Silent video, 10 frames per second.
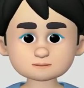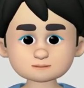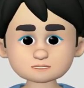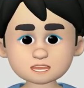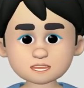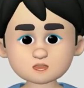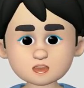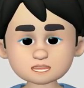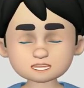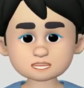na
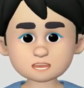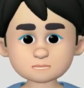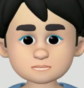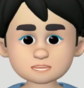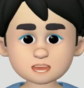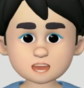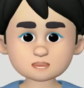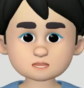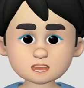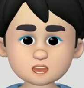ihiwalay ang Mindanao
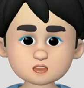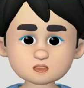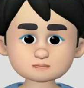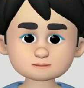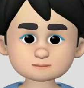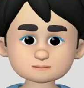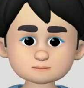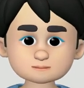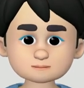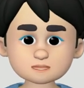sa Pinas.
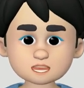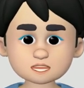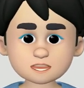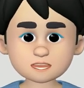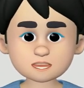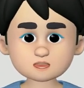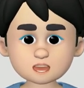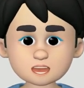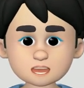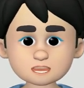Ang sabi dito
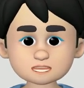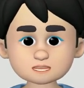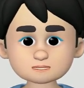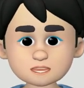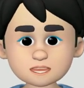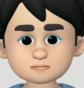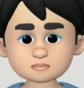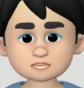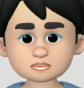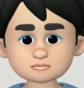sa
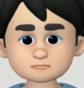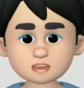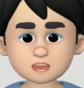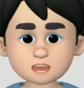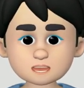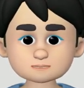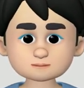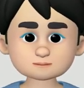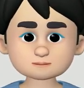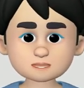philstar.com,
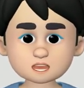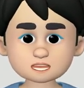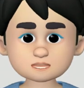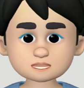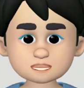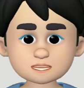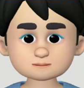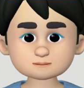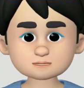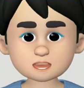Duterte
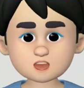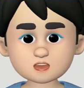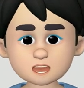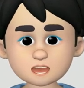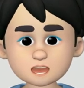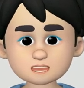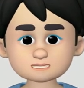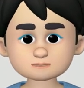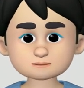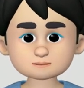Alvarez
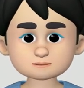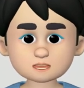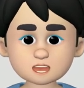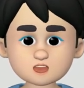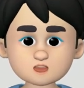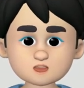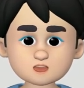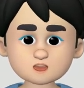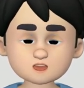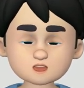
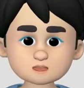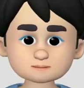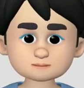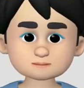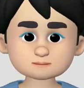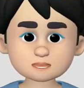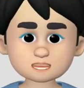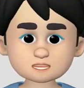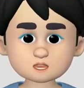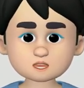namumuro sa
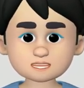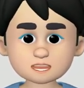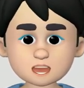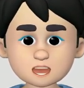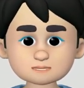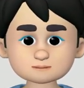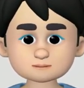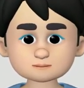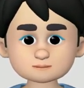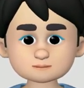sedisyon
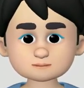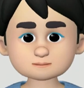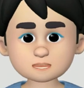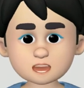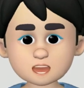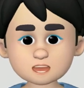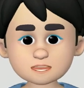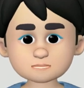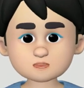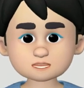
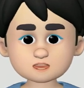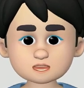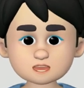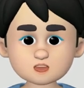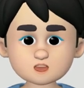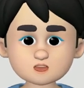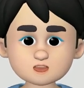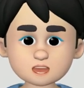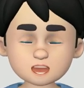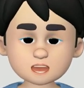maari pong umanong
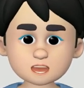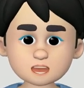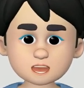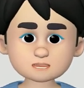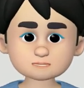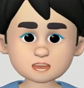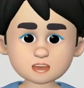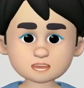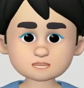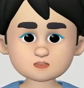uh,
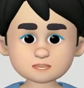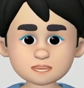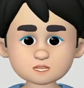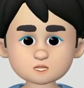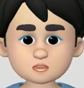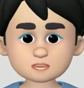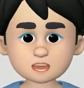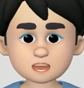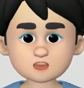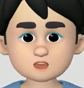papanagutin sa
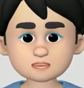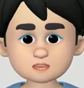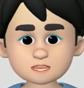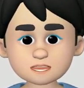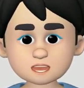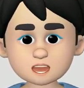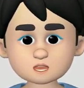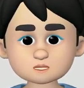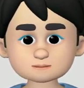kasong sedisyon